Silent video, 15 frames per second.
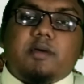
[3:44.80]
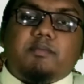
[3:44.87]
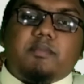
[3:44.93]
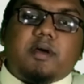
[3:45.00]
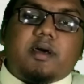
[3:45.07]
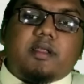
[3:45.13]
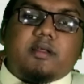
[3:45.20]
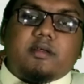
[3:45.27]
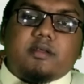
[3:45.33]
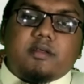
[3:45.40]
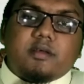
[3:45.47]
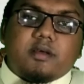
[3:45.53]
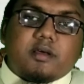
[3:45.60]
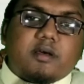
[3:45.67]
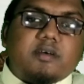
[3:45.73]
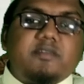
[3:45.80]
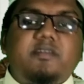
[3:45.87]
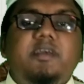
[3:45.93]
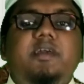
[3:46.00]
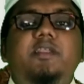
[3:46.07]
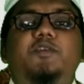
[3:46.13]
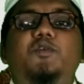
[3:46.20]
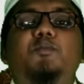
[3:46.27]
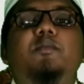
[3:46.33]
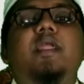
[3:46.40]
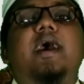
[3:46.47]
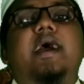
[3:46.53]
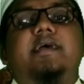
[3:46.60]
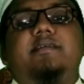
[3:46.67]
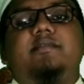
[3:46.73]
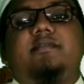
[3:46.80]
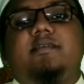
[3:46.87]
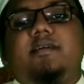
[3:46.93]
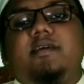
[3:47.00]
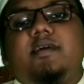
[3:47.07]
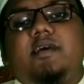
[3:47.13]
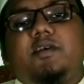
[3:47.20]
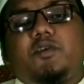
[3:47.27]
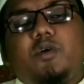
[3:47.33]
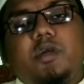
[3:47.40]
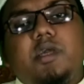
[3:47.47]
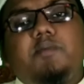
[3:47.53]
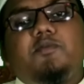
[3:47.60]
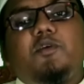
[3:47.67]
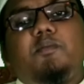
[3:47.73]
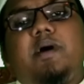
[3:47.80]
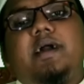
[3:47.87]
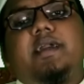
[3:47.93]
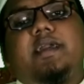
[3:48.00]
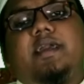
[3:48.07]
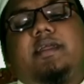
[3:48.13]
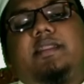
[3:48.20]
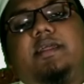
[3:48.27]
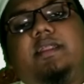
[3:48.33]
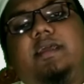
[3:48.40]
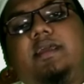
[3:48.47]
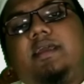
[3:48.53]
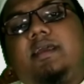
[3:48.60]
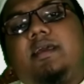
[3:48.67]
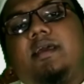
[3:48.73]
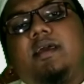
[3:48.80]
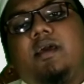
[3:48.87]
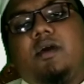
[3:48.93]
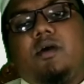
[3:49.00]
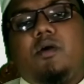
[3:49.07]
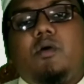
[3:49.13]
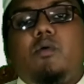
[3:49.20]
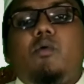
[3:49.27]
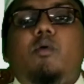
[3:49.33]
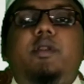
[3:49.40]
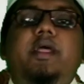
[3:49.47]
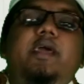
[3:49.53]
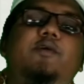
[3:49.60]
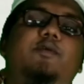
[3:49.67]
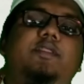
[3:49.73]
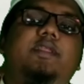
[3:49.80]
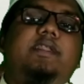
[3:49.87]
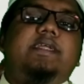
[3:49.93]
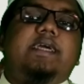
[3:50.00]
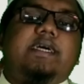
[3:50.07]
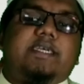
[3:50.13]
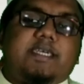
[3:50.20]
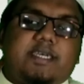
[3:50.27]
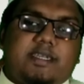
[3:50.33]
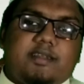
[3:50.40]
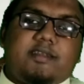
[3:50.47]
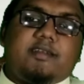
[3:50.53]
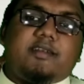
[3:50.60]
আপনার কাসির জুমলায় সংক্ষিপ্ত বাক্যে তিনি অনেক কথা নিয়ে আসেন